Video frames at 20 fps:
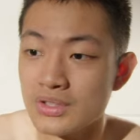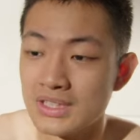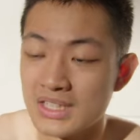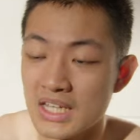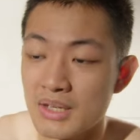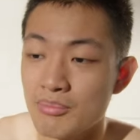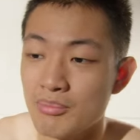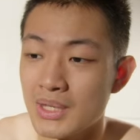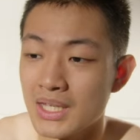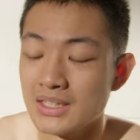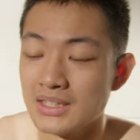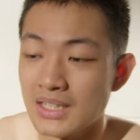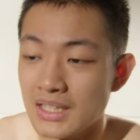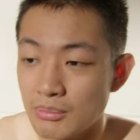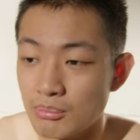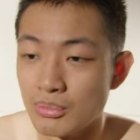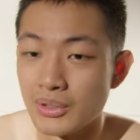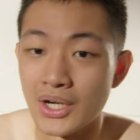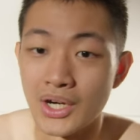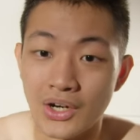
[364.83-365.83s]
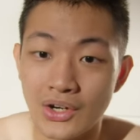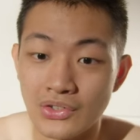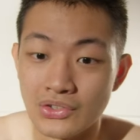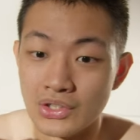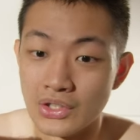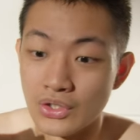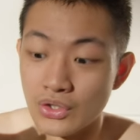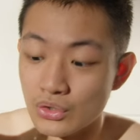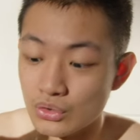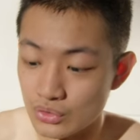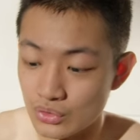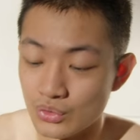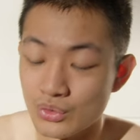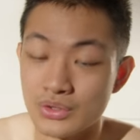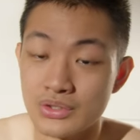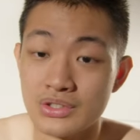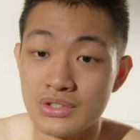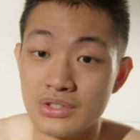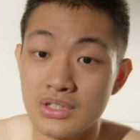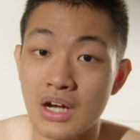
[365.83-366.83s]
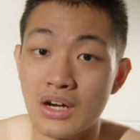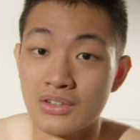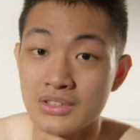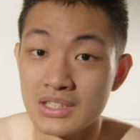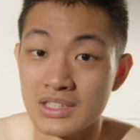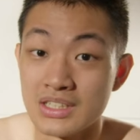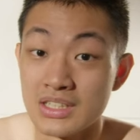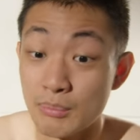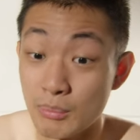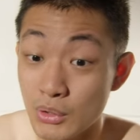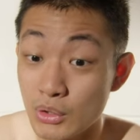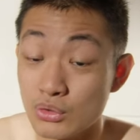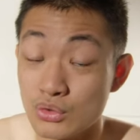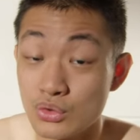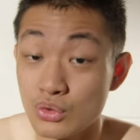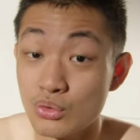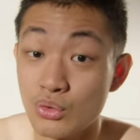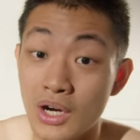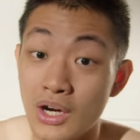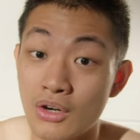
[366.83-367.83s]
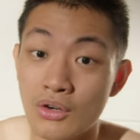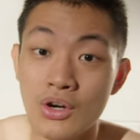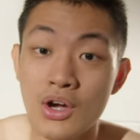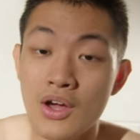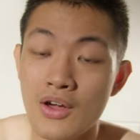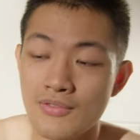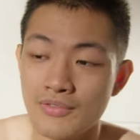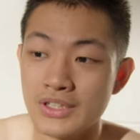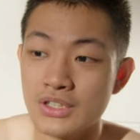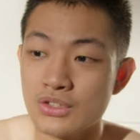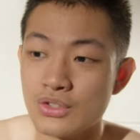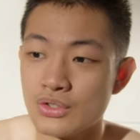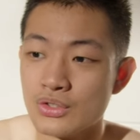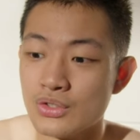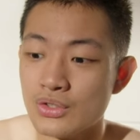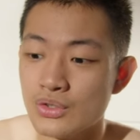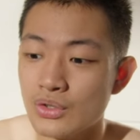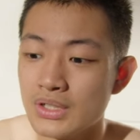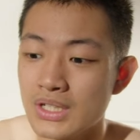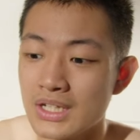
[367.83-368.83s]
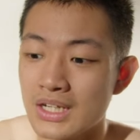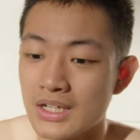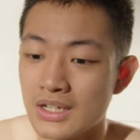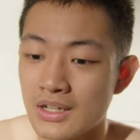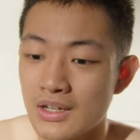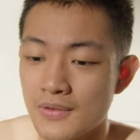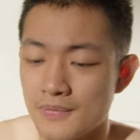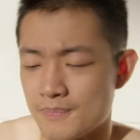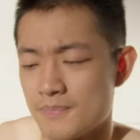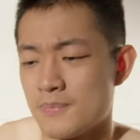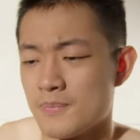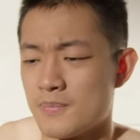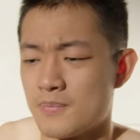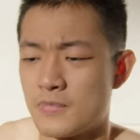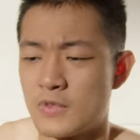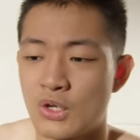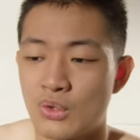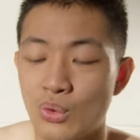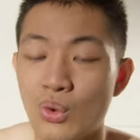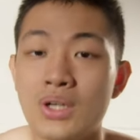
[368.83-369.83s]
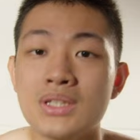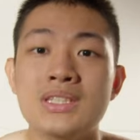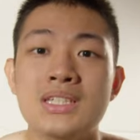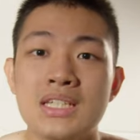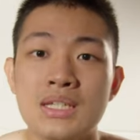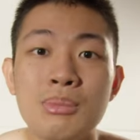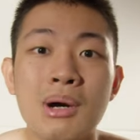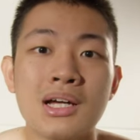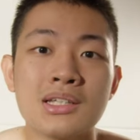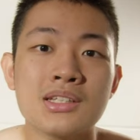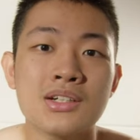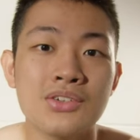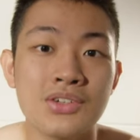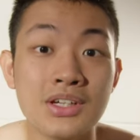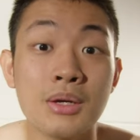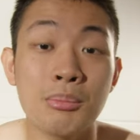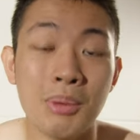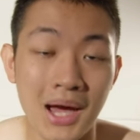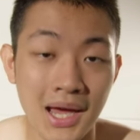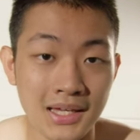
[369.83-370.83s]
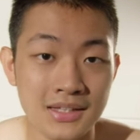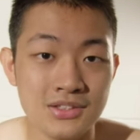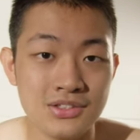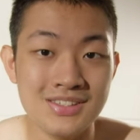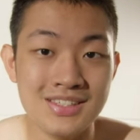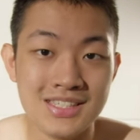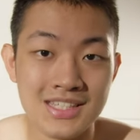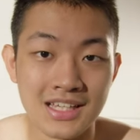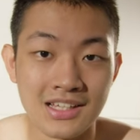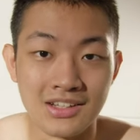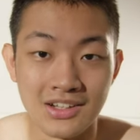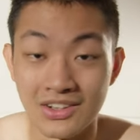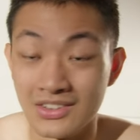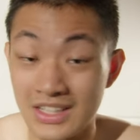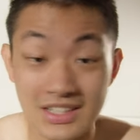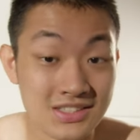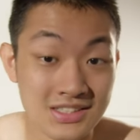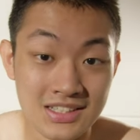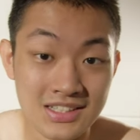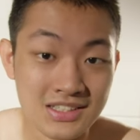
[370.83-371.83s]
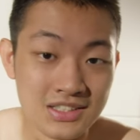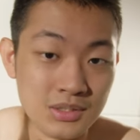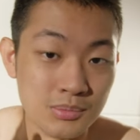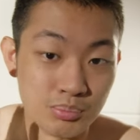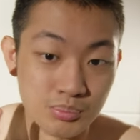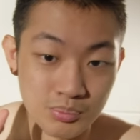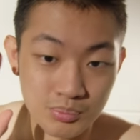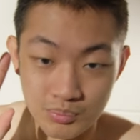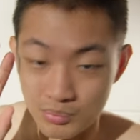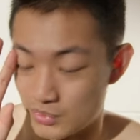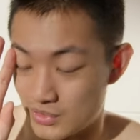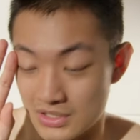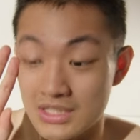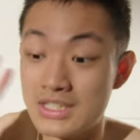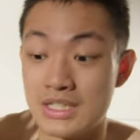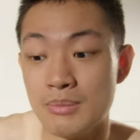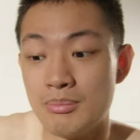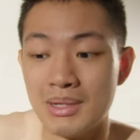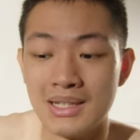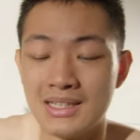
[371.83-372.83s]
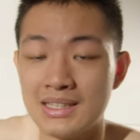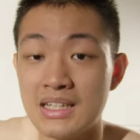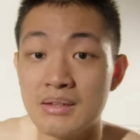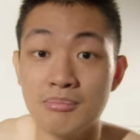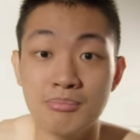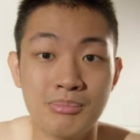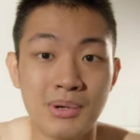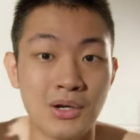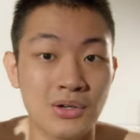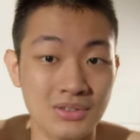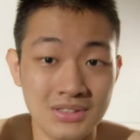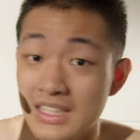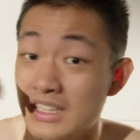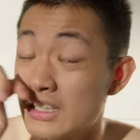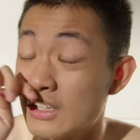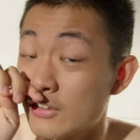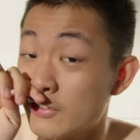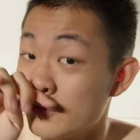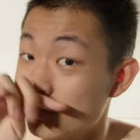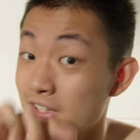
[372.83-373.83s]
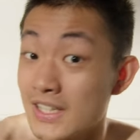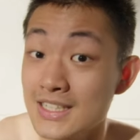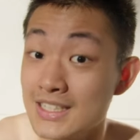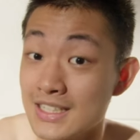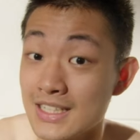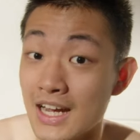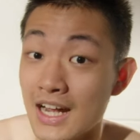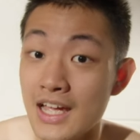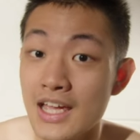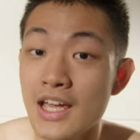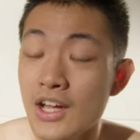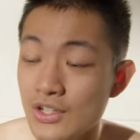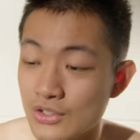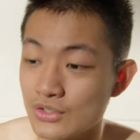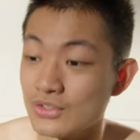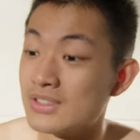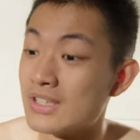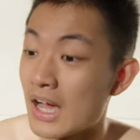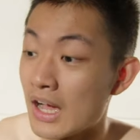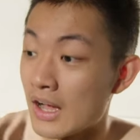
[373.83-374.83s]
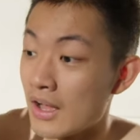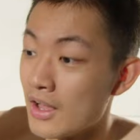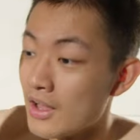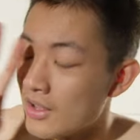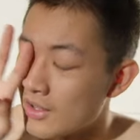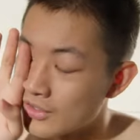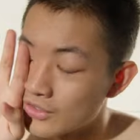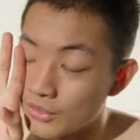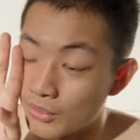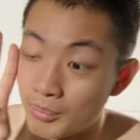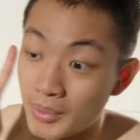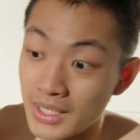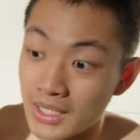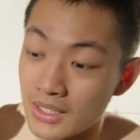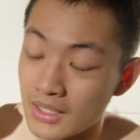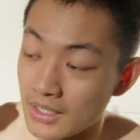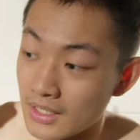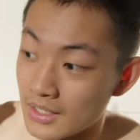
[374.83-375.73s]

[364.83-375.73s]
点名点不好，然后做事好像也没有做好，反正就是有点乱七八糟一个排执行。然后他真的是直接被电爆，电到飞起来，就是他又被